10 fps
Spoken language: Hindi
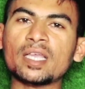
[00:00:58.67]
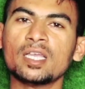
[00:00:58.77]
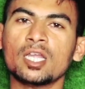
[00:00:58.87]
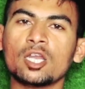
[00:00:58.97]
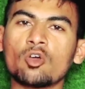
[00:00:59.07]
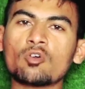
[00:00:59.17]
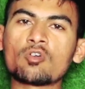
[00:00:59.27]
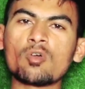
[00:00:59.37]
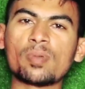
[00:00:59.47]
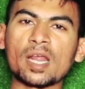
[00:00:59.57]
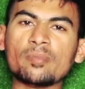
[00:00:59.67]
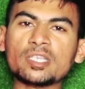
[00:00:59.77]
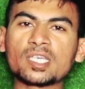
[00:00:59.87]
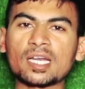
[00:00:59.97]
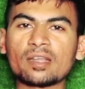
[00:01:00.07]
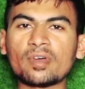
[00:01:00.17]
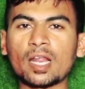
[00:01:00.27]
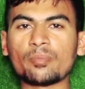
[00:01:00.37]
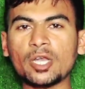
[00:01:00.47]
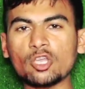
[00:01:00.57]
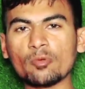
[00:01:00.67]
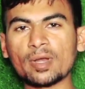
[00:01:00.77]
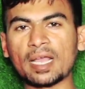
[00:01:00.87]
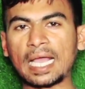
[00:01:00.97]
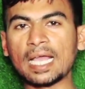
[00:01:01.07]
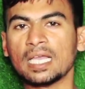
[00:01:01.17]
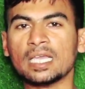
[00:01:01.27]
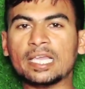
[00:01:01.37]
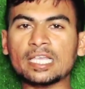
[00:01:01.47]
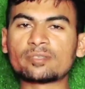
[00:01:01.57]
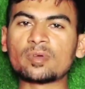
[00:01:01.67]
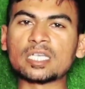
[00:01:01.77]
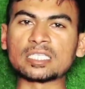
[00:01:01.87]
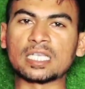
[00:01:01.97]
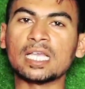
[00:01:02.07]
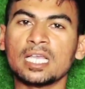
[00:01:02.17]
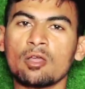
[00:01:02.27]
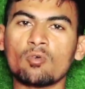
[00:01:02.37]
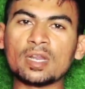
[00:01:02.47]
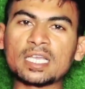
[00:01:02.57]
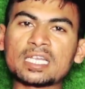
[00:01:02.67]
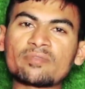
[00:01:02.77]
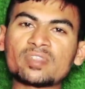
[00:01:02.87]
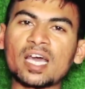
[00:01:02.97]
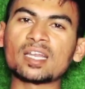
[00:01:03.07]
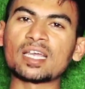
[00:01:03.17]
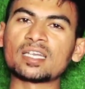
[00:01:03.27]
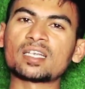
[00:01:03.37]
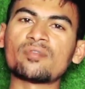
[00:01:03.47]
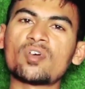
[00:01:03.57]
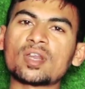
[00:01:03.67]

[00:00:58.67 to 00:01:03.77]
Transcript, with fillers: में लोगों को भ्रमित करने वाला वीडियो बनाया इस वजह से उन्हें गिरफ्तार करने का